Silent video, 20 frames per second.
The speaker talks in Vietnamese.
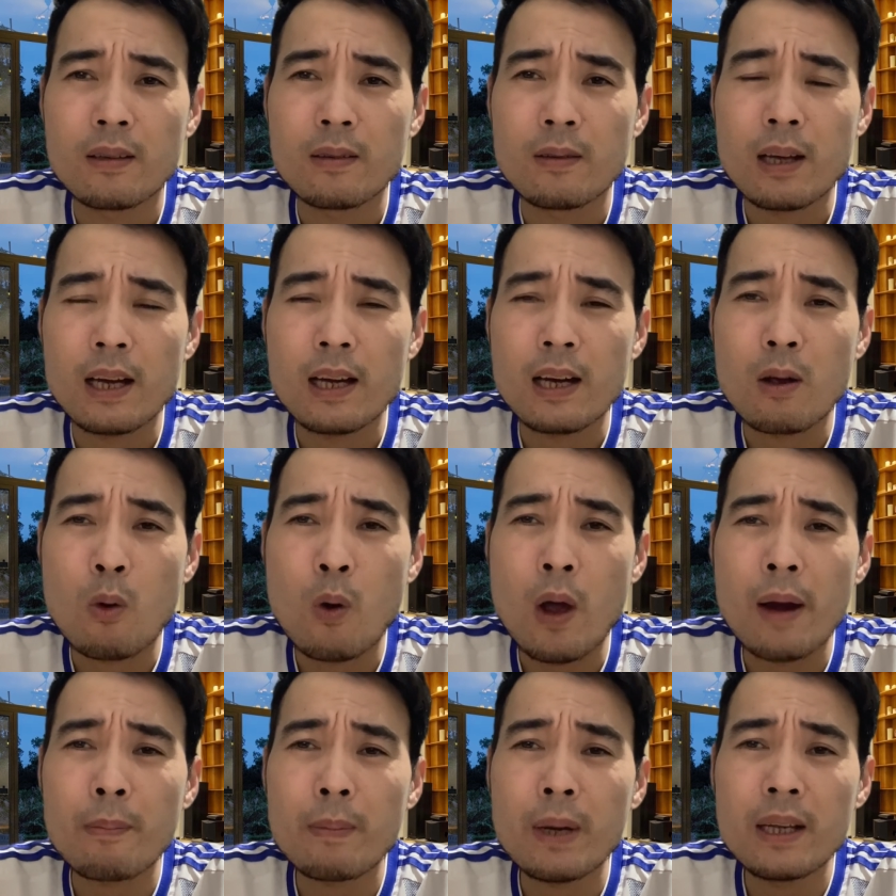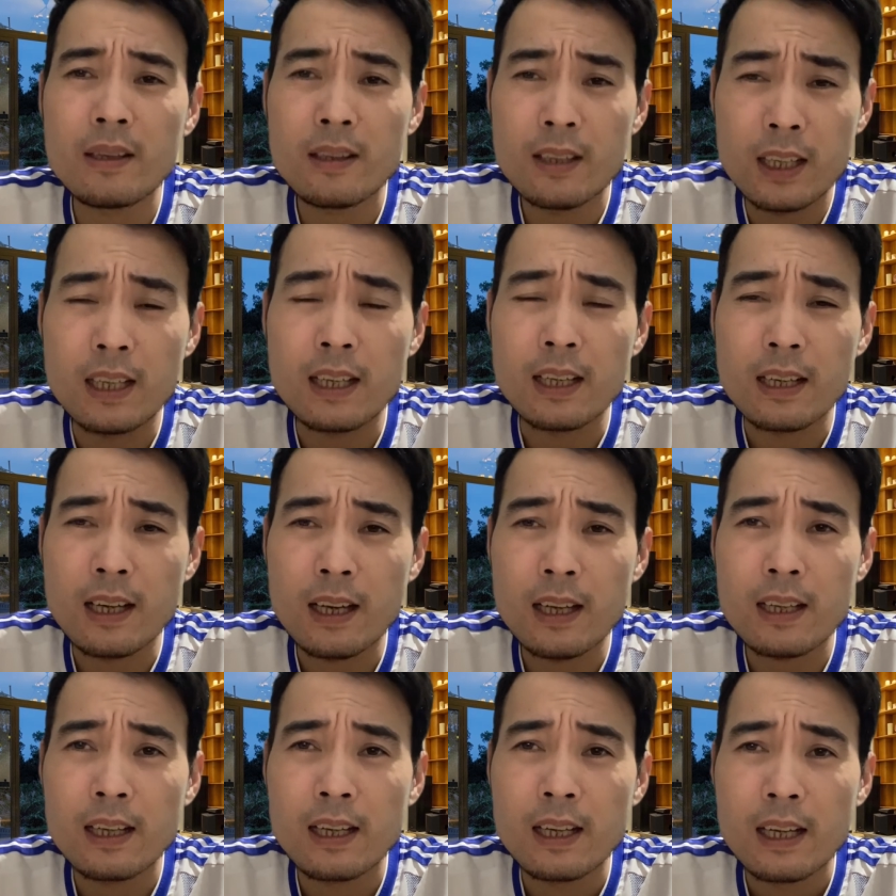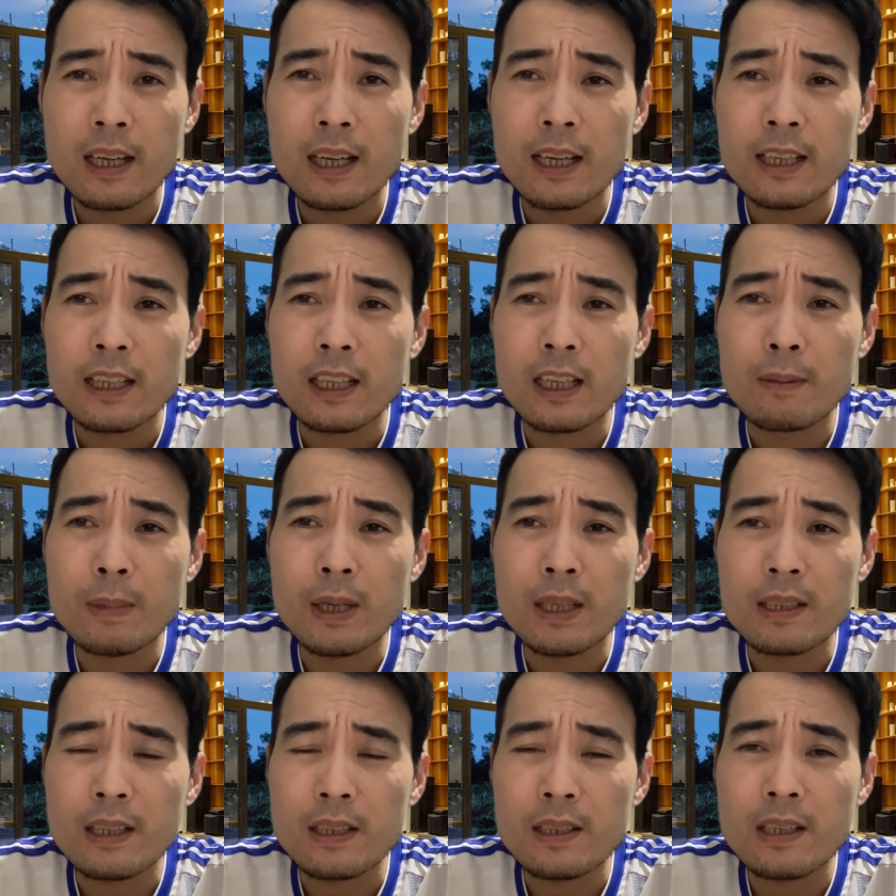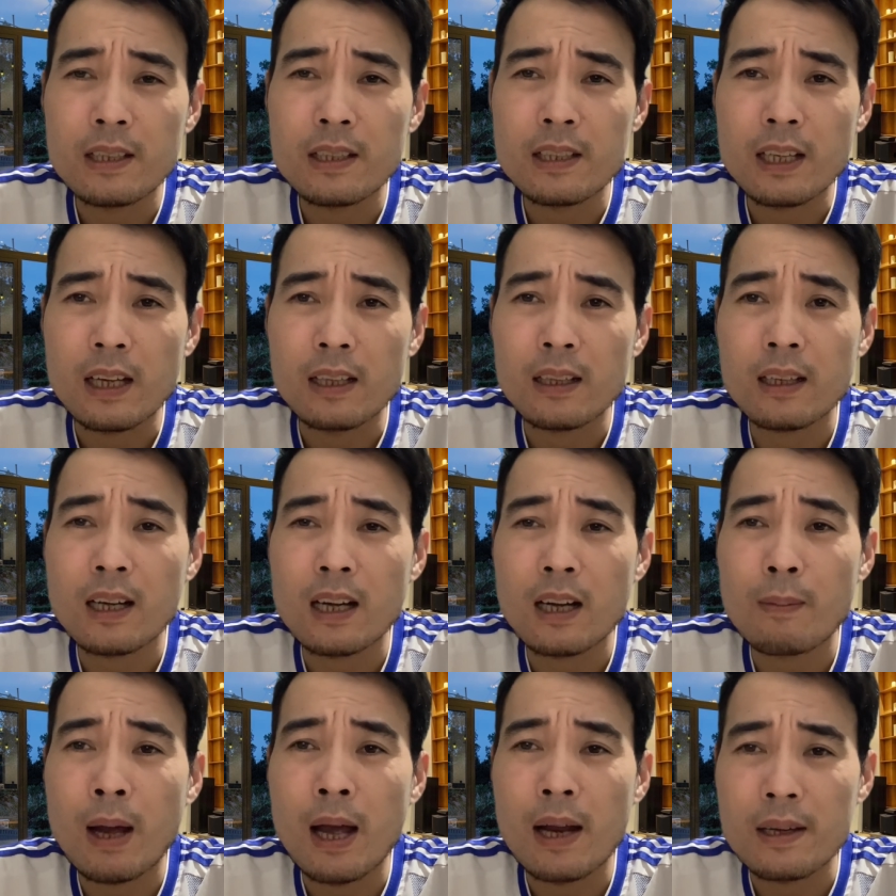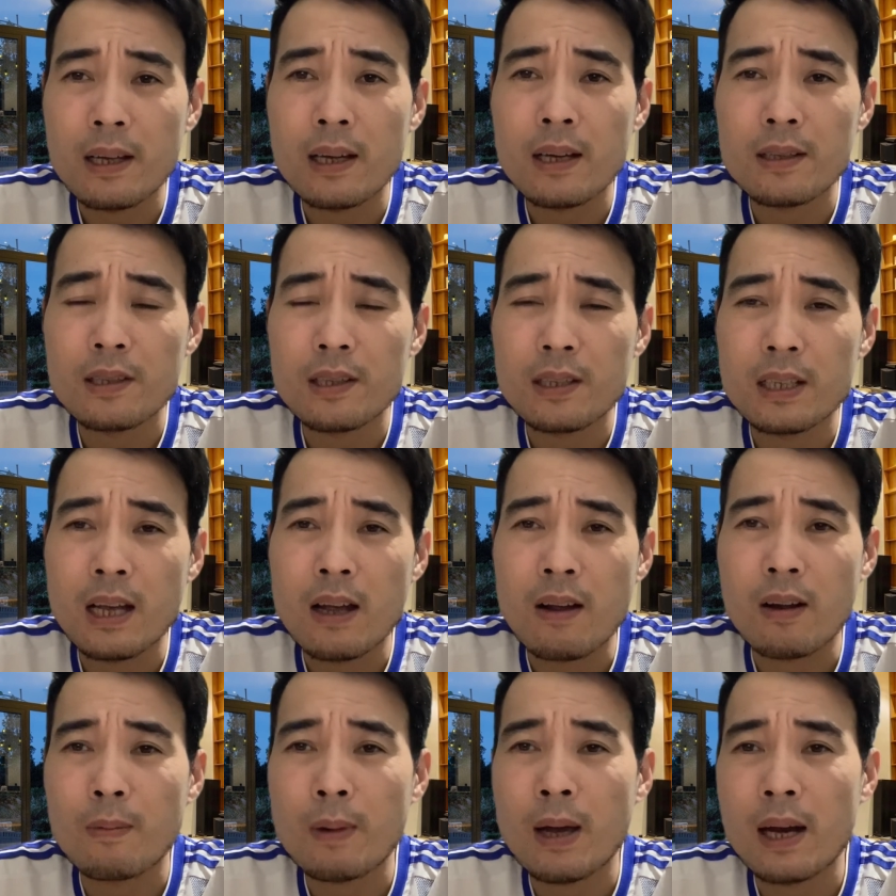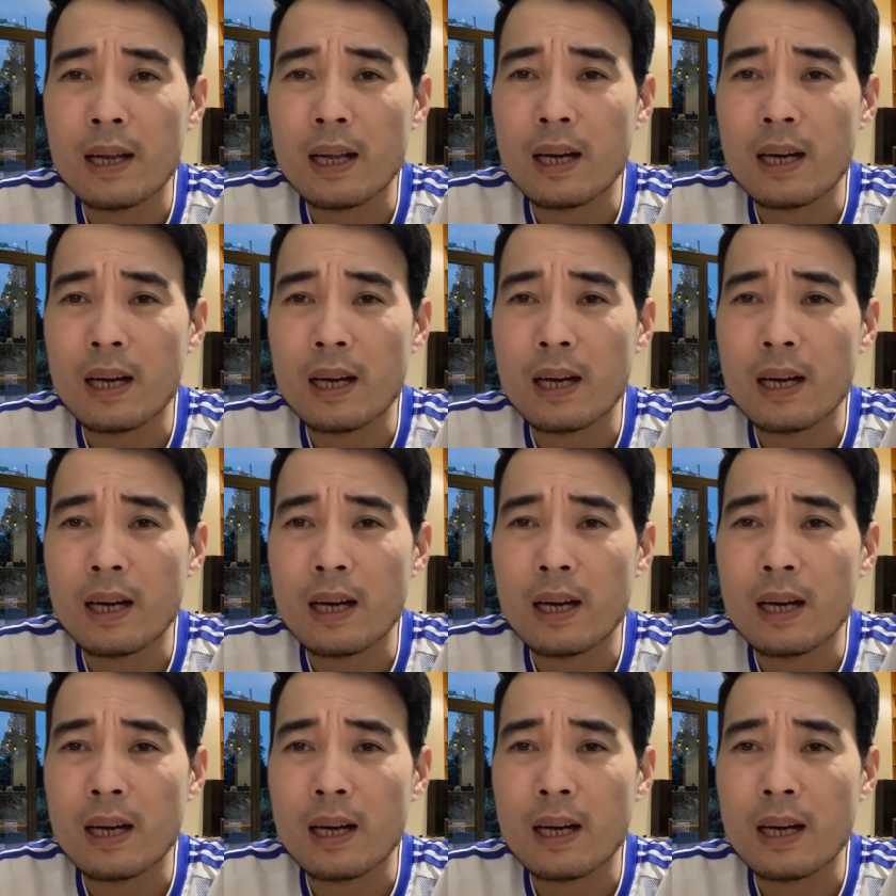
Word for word: hay là hoãn binh gì đấy thì mình sẽ chia sẻ tất cả các bạn nhé xin chào các bạn